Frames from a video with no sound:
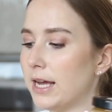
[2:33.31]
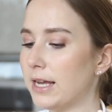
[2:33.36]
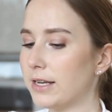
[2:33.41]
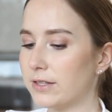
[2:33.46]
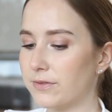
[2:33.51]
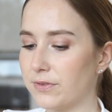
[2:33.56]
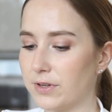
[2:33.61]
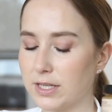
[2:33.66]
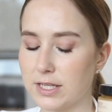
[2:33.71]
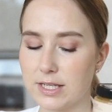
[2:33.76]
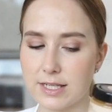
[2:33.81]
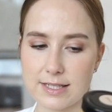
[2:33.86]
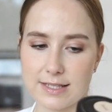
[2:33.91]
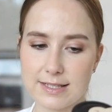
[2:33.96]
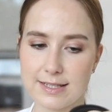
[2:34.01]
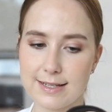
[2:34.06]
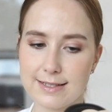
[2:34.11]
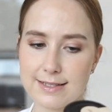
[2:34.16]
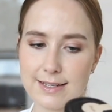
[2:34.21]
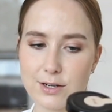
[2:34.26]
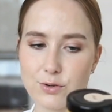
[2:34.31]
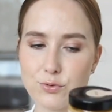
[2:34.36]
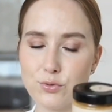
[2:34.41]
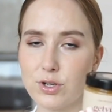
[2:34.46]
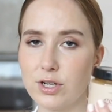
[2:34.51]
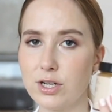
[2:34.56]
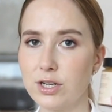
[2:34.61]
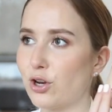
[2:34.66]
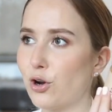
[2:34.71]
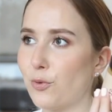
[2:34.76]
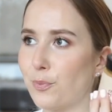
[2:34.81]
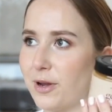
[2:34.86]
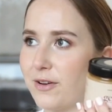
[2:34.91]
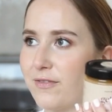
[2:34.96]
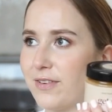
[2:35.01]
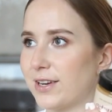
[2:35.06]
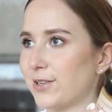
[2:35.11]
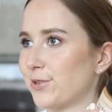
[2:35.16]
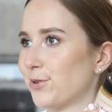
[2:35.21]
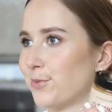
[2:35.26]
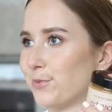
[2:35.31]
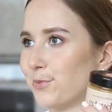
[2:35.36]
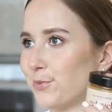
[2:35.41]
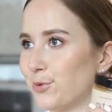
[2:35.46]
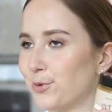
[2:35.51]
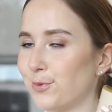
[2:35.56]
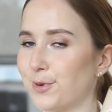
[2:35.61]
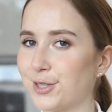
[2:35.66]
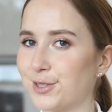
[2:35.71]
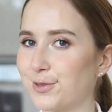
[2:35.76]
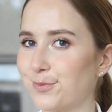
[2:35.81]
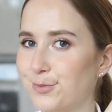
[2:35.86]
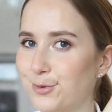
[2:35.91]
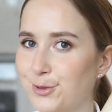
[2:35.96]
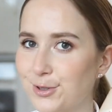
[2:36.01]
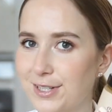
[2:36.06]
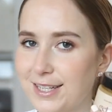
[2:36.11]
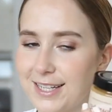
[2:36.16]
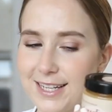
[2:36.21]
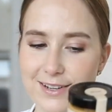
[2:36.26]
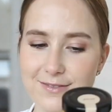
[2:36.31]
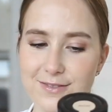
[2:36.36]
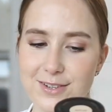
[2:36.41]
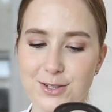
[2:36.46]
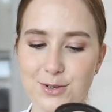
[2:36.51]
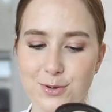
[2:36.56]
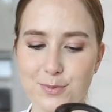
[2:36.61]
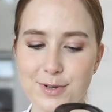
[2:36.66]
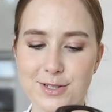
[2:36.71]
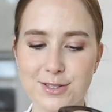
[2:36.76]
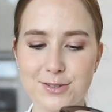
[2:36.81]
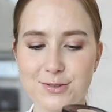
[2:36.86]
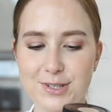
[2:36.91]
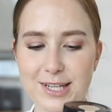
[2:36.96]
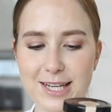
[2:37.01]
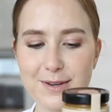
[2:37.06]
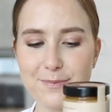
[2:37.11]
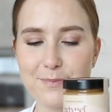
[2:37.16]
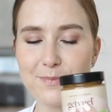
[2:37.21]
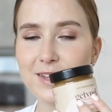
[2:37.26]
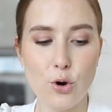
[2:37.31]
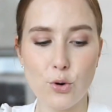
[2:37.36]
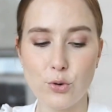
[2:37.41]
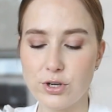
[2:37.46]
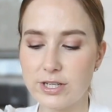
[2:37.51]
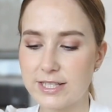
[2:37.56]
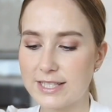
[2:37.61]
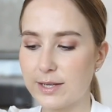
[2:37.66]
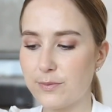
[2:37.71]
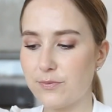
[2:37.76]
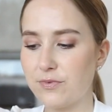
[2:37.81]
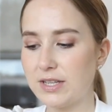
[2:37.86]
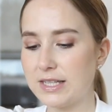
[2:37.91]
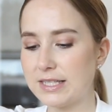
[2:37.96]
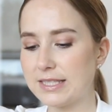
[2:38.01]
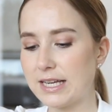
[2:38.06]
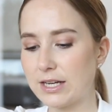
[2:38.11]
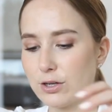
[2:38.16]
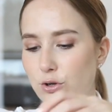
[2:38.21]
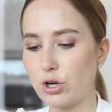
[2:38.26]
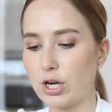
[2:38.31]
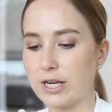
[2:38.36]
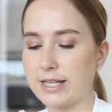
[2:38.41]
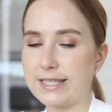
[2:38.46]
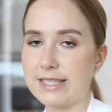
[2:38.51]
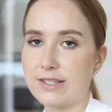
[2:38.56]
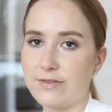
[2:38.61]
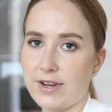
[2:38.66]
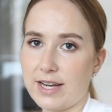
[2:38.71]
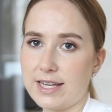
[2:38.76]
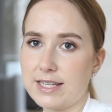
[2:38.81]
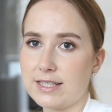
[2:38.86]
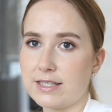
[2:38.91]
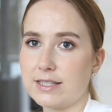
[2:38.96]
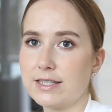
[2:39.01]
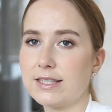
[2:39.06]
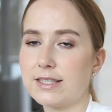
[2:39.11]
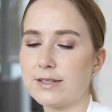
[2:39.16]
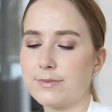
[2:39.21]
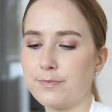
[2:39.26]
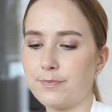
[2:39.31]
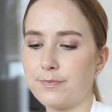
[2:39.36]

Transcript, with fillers: Das finde ich sehr, sehr cool. Ist also auch perfekt, um übers Müsli irgendwie drüber zu geben. Und es gibt, wie gesagt, noch ein zweites,